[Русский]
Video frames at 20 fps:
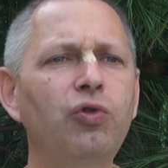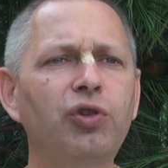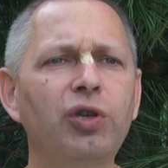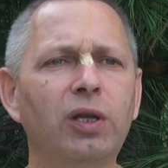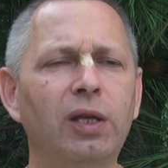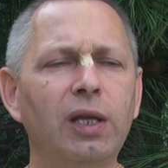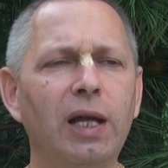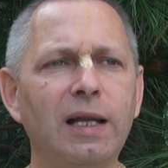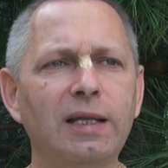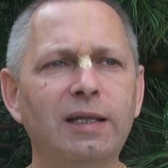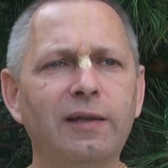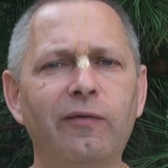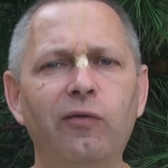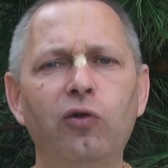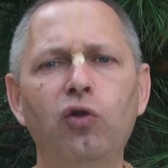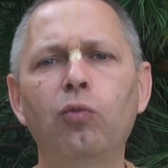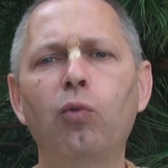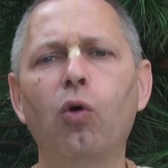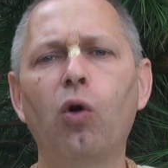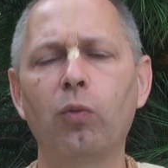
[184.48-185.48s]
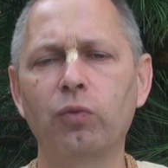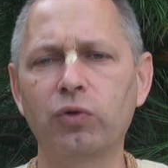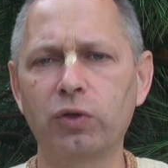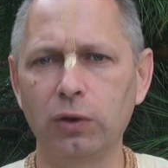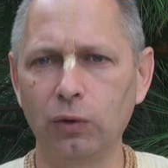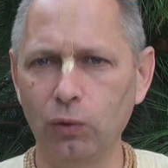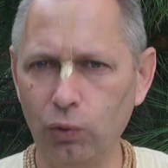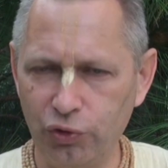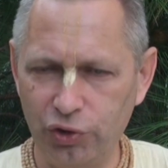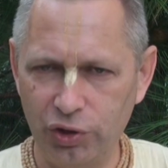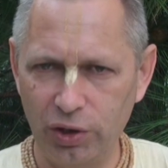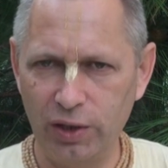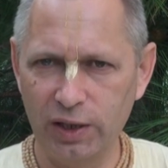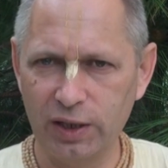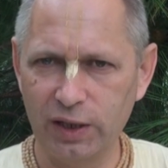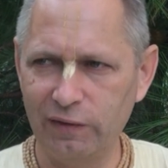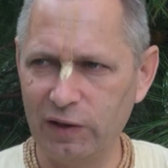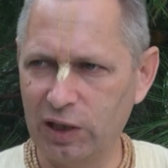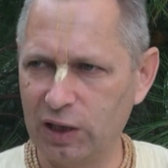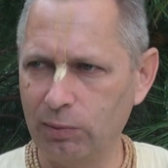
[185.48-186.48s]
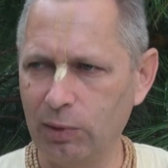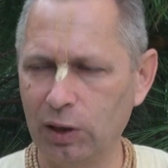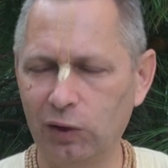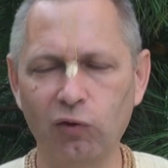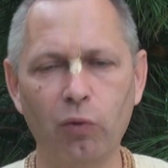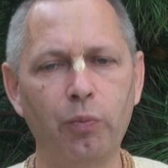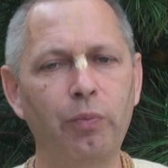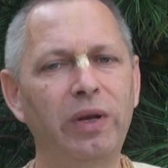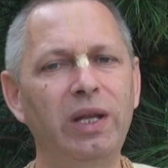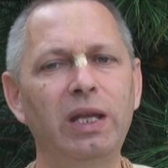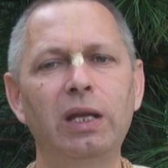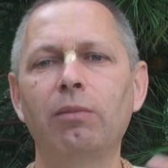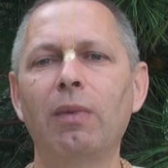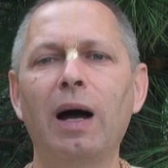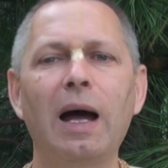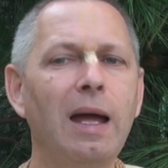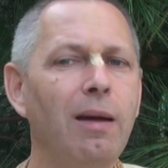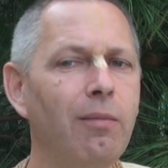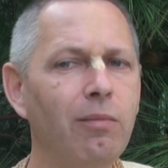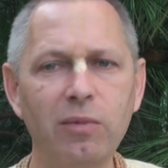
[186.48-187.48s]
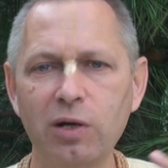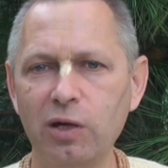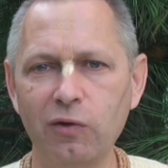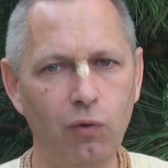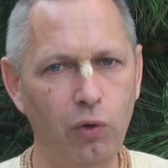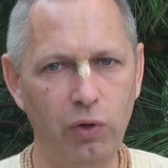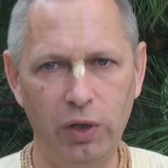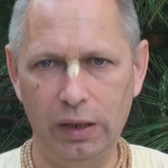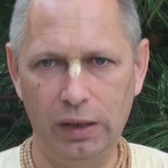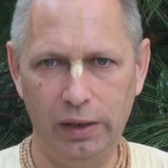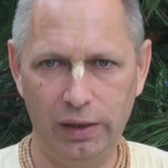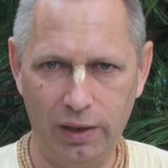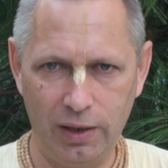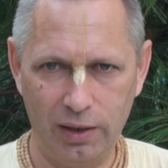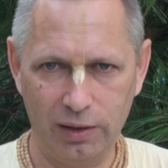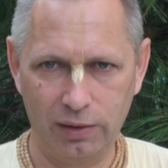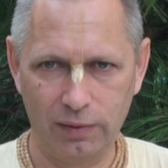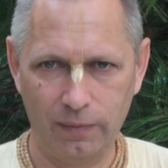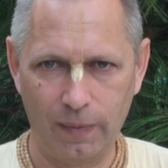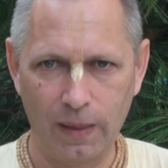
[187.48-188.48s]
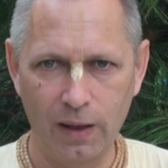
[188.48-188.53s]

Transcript: учит нас в любом случае, независимо от того, принимаем мы его или нет.